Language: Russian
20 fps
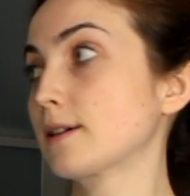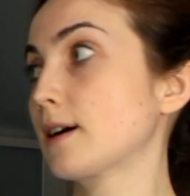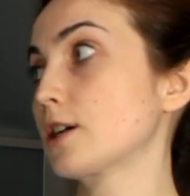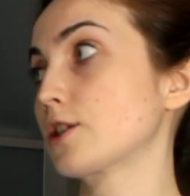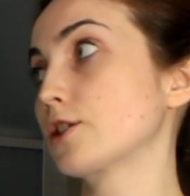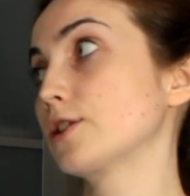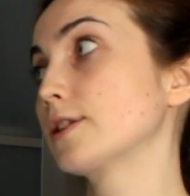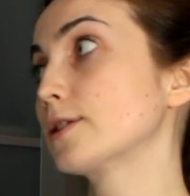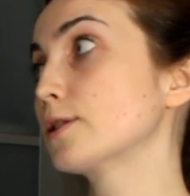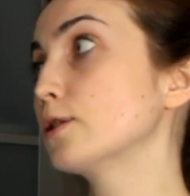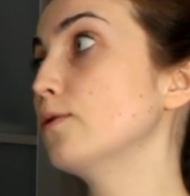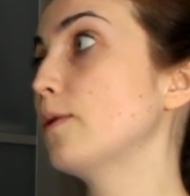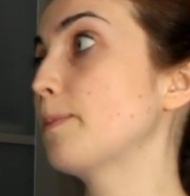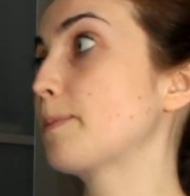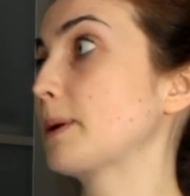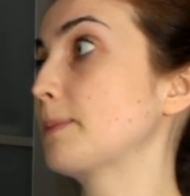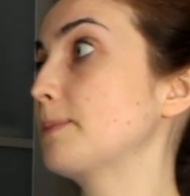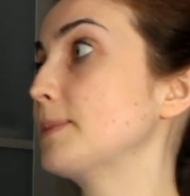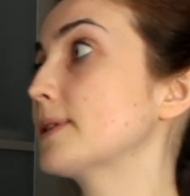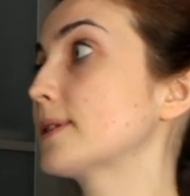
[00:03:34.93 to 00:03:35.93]
Каждое слово
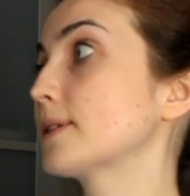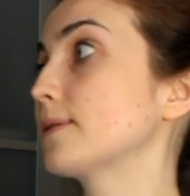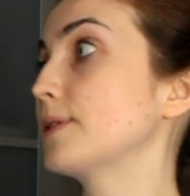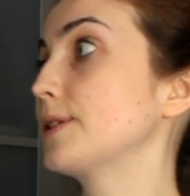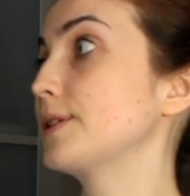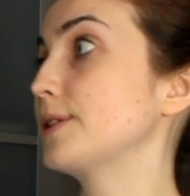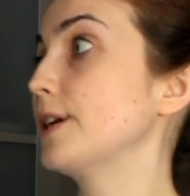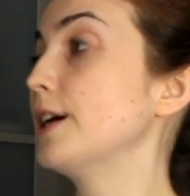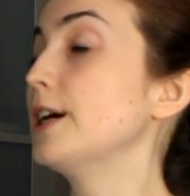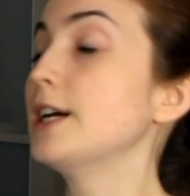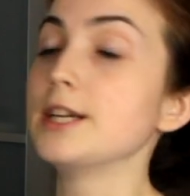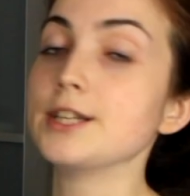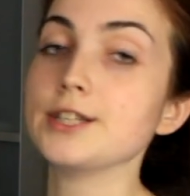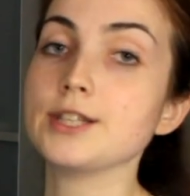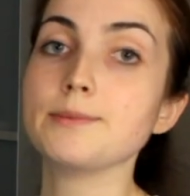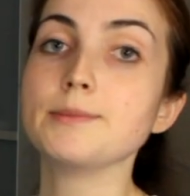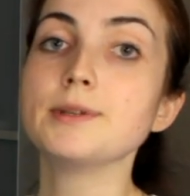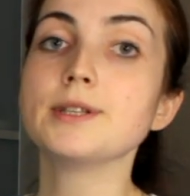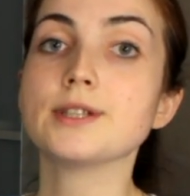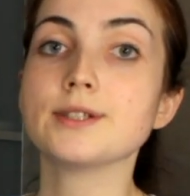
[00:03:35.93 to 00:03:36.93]
прописывайте
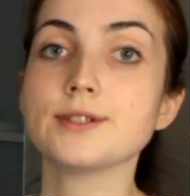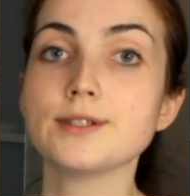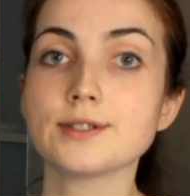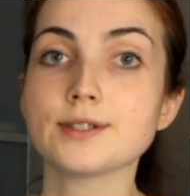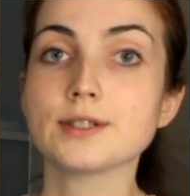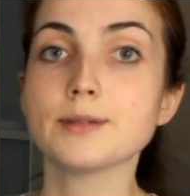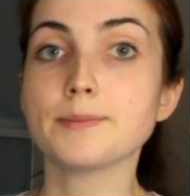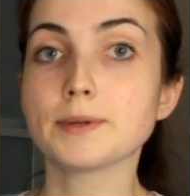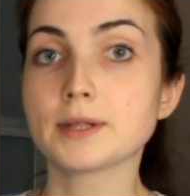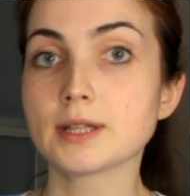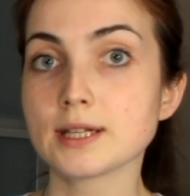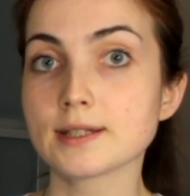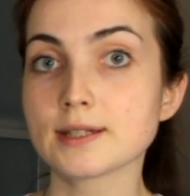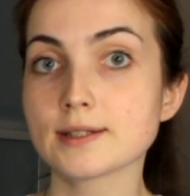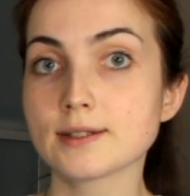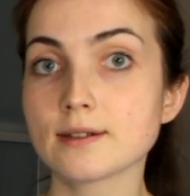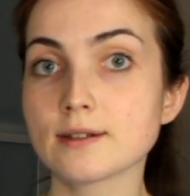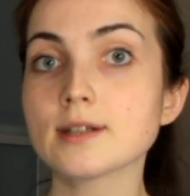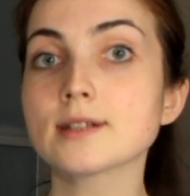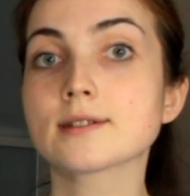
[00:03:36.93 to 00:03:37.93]
не менее
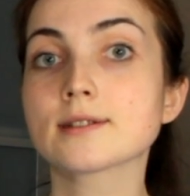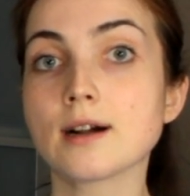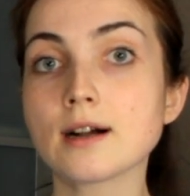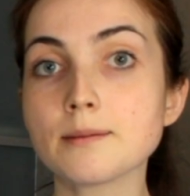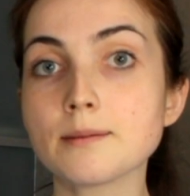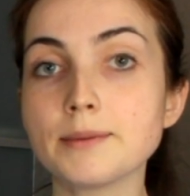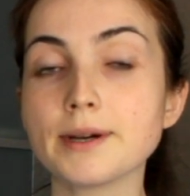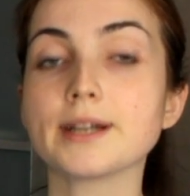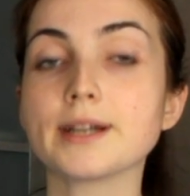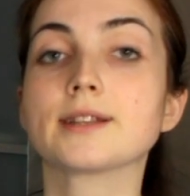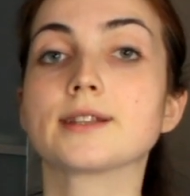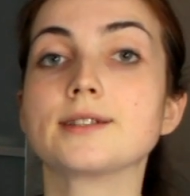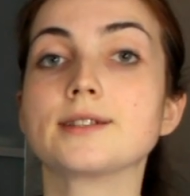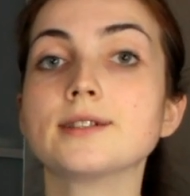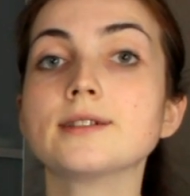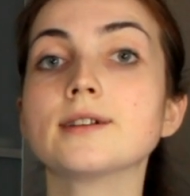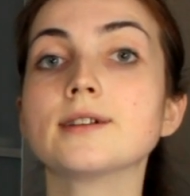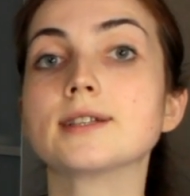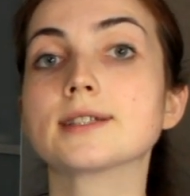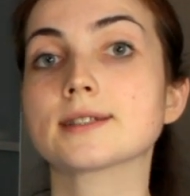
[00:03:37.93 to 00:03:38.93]
10-15 раз, как мы это
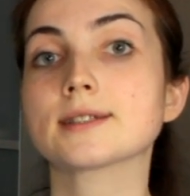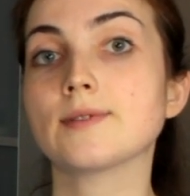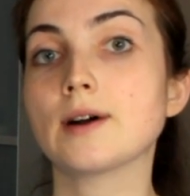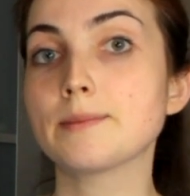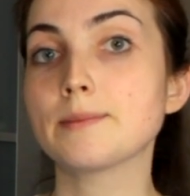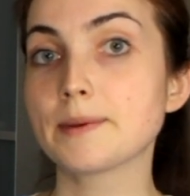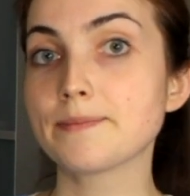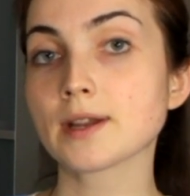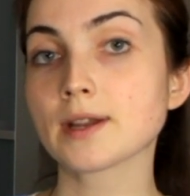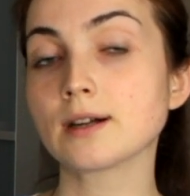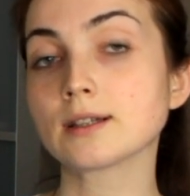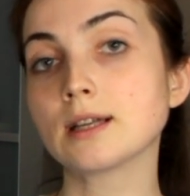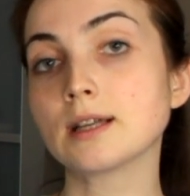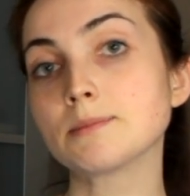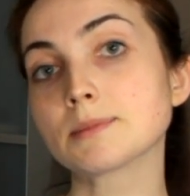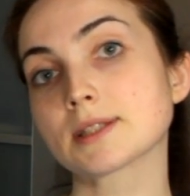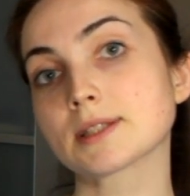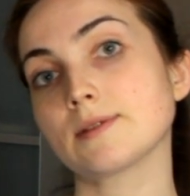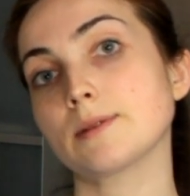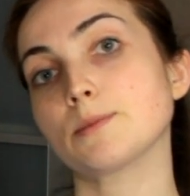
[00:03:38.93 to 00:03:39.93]
делали с вами, когда
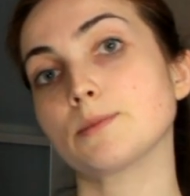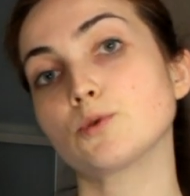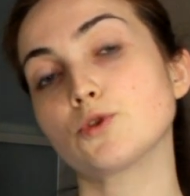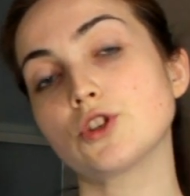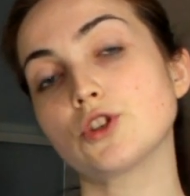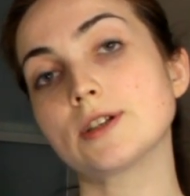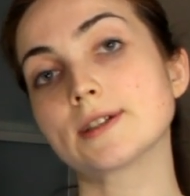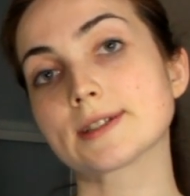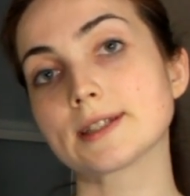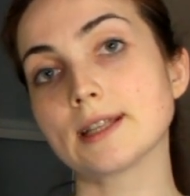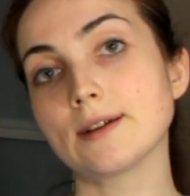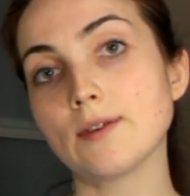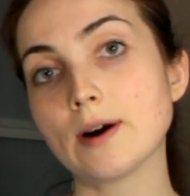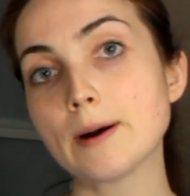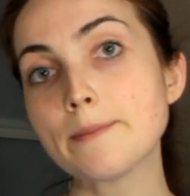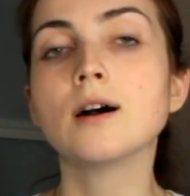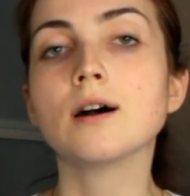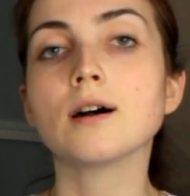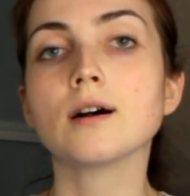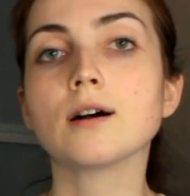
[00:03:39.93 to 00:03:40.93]
мы с вами учили
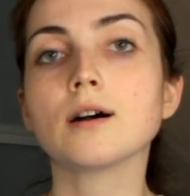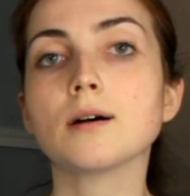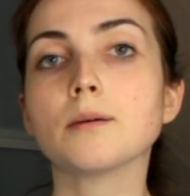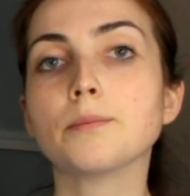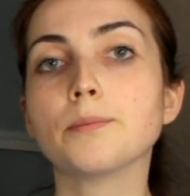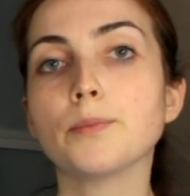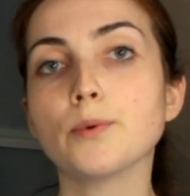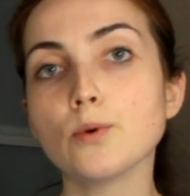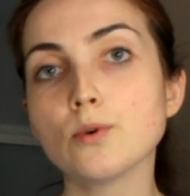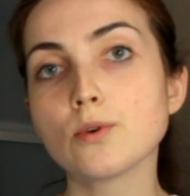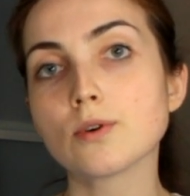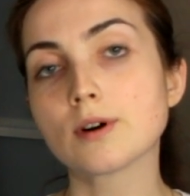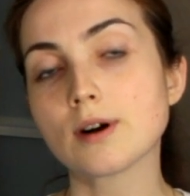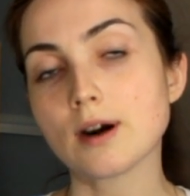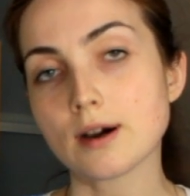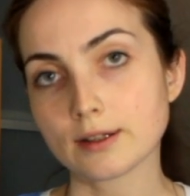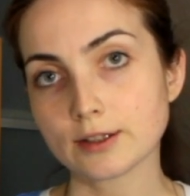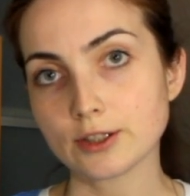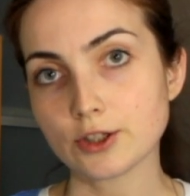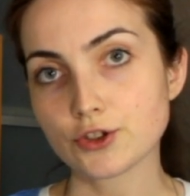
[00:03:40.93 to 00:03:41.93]
слова а, по
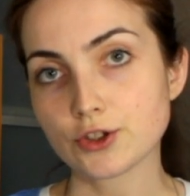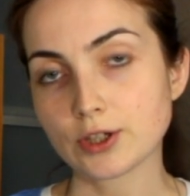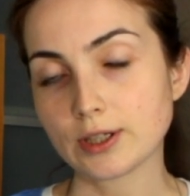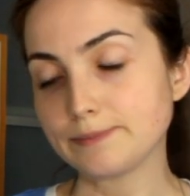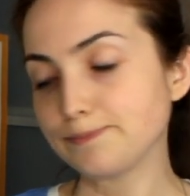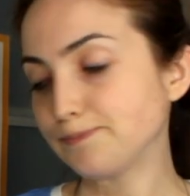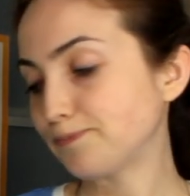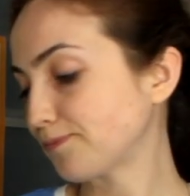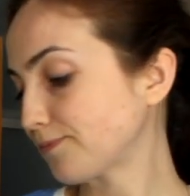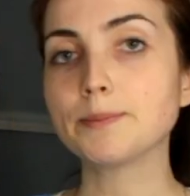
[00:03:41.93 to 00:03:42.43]
карточкам.